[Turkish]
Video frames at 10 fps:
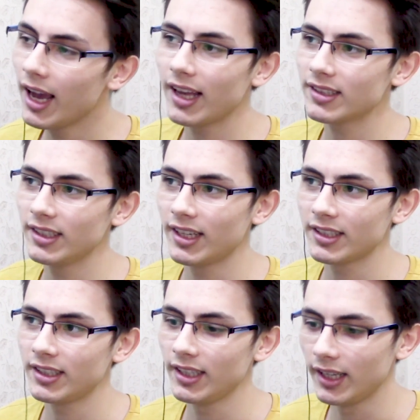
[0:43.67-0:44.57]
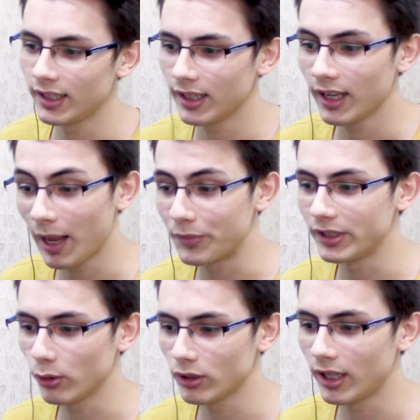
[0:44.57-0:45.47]
Aslında iğrenç değillerdi.
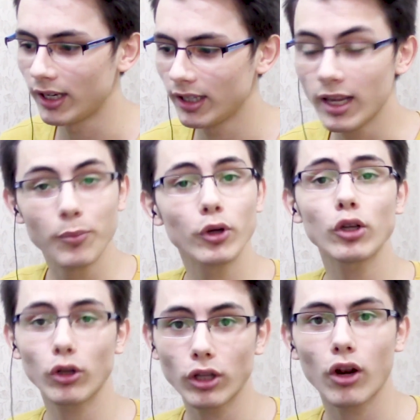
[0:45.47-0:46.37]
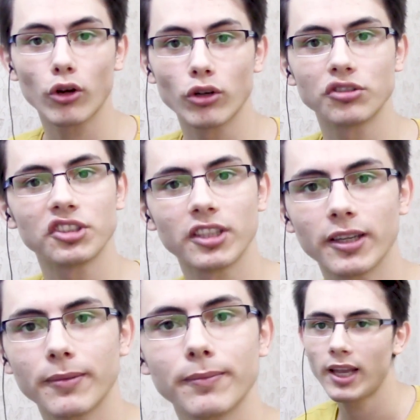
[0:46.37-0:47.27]
Hepsinden güzellerdi. Bugün onları oynuyoruz işte.